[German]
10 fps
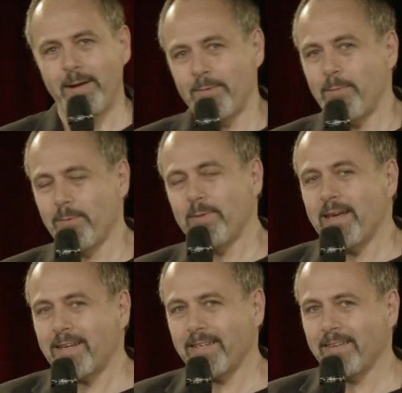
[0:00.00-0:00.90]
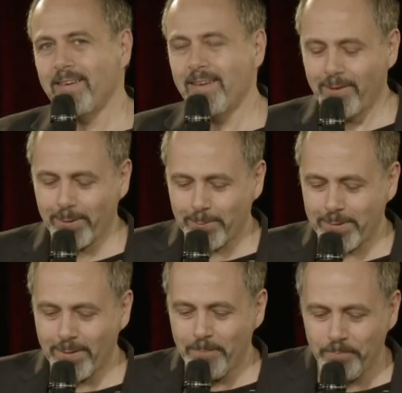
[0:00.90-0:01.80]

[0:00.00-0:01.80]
nämlich mal überlegen. Oder? Aus,